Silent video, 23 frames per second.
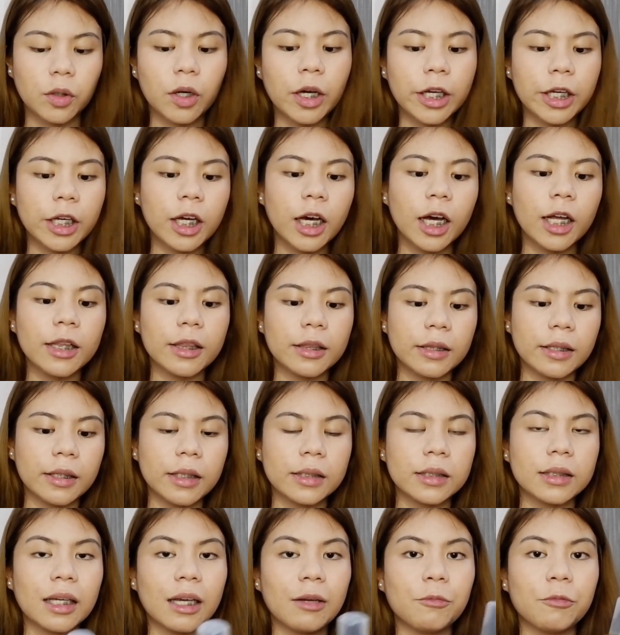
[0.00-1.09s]
So I got
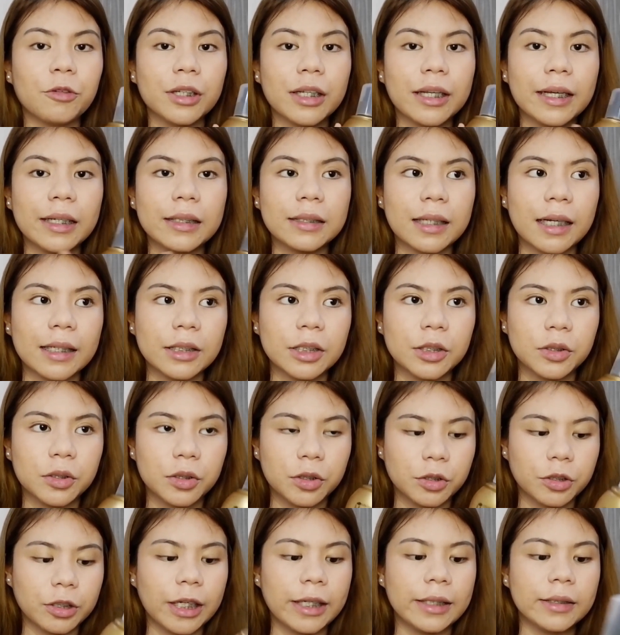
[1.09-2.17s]
this. I'm really excited
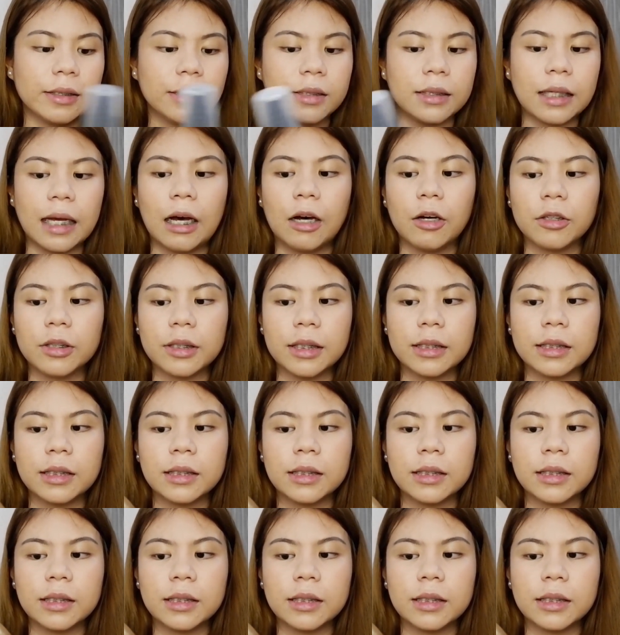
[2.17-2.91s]
to try this out.